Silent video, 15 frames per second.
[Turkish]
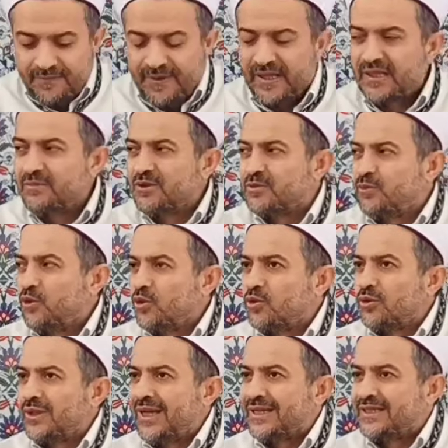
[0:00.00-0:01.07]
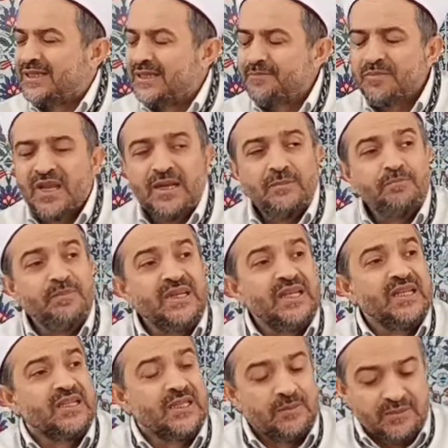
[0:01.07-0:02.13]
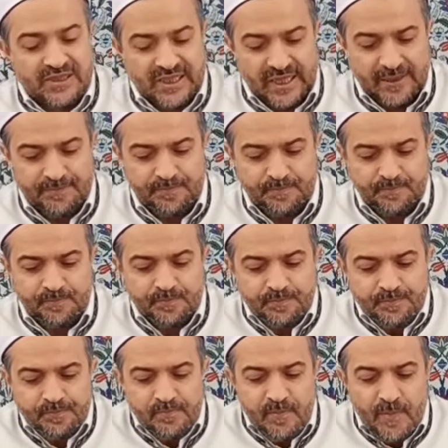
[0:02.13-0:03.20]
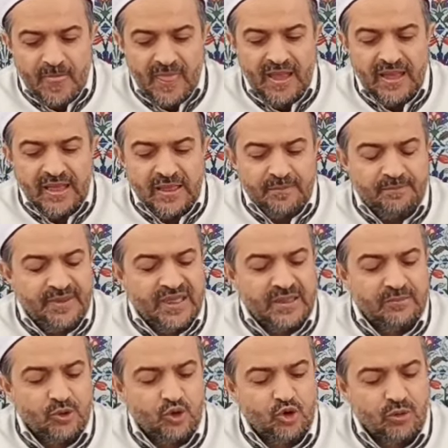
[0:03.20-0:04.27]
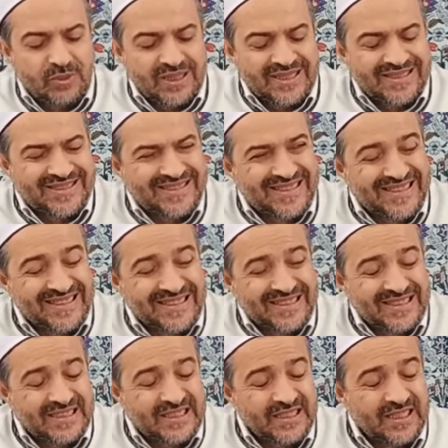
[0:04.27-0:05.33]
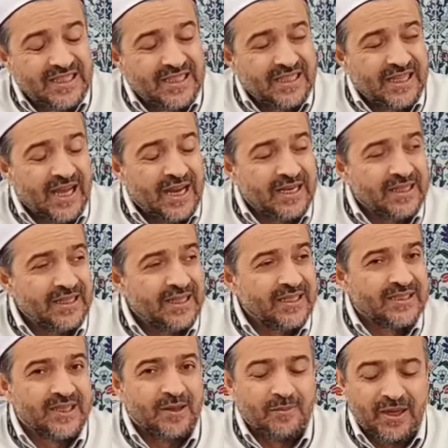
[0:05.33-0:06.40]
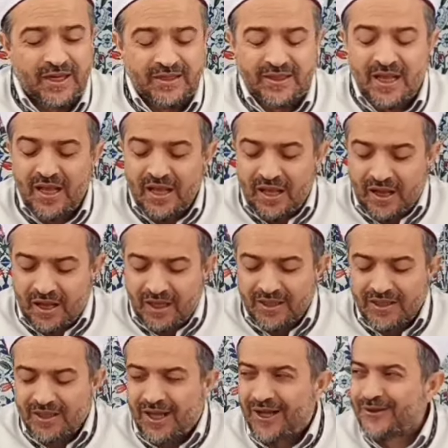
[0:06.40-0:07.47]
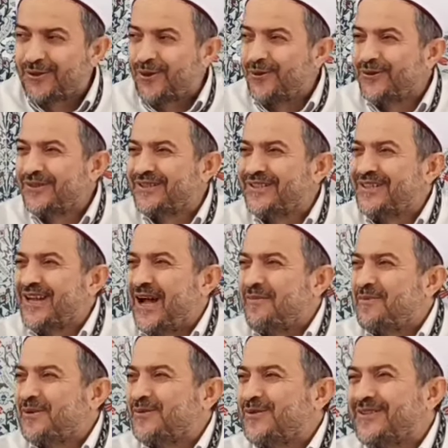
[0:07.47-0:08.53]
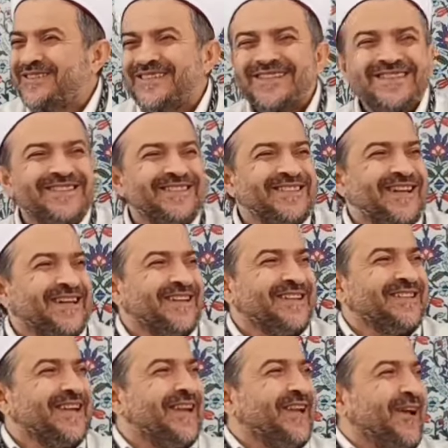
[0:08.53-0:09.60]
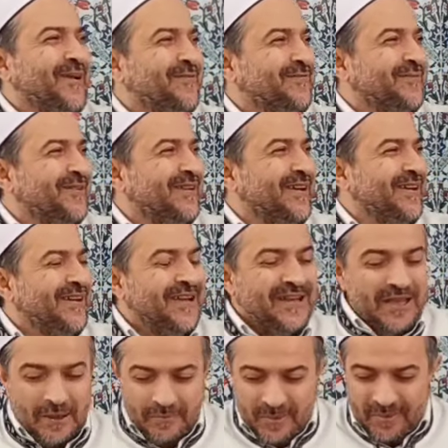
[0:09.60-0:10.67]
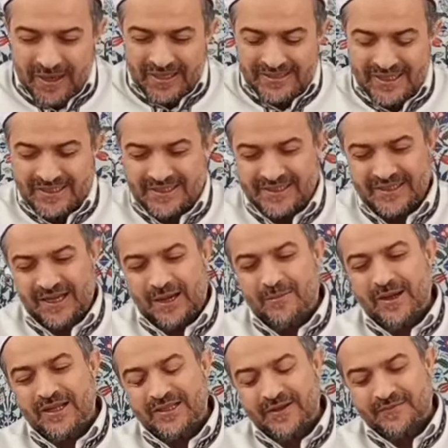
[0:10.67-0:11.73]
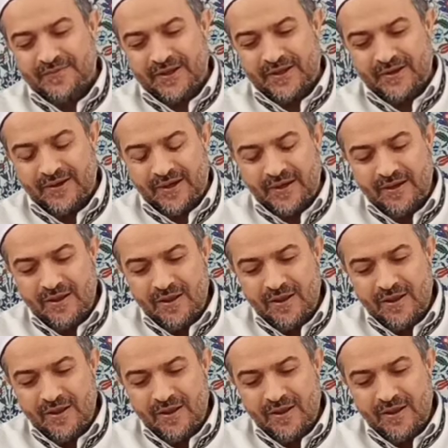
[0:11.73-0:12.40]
Efendimiz buyurdular ki bir kimse bir Müslümanın sıkıntısını giderdiği zaman Allah da onun kıyamet günü sıkıntılarına gider elhamdülillah. Yani bir bakacak kişi amel defterine